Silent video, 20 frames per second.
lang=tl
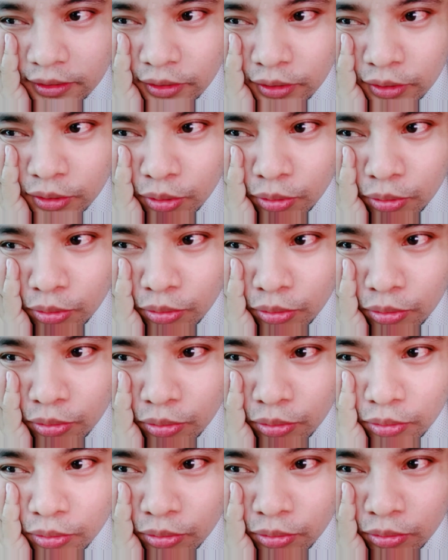So,
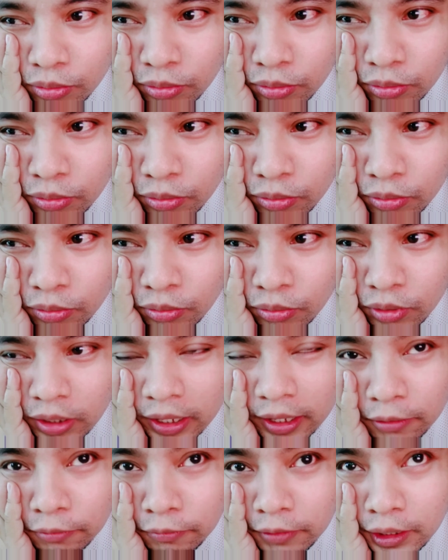
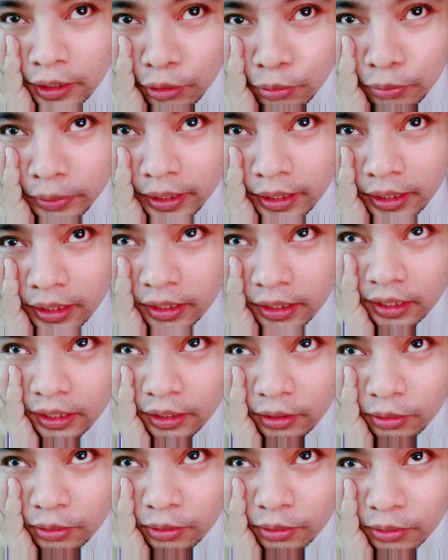I'm following
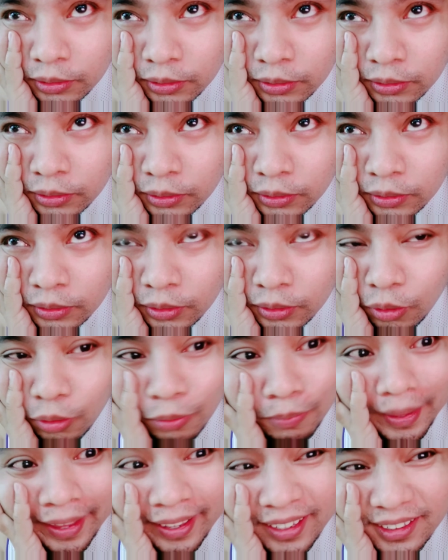ano,
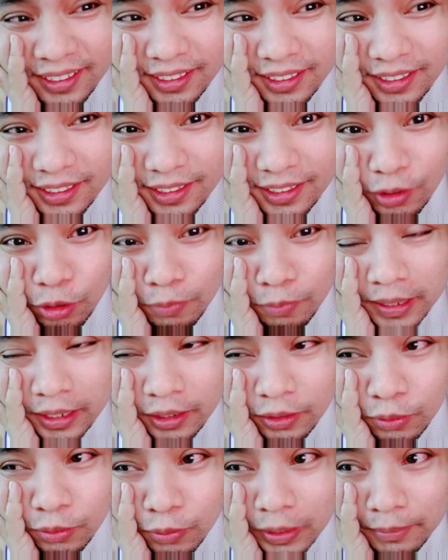OMAD,
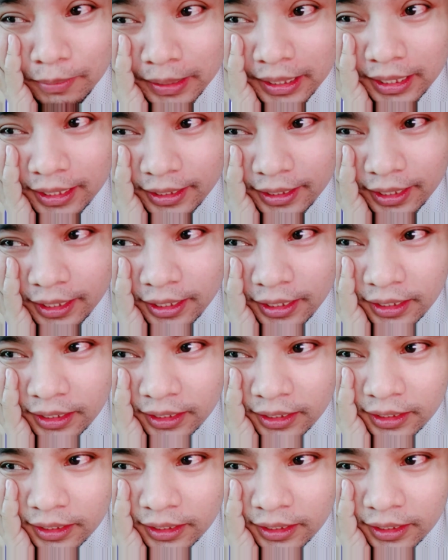OMAD, one meal a day.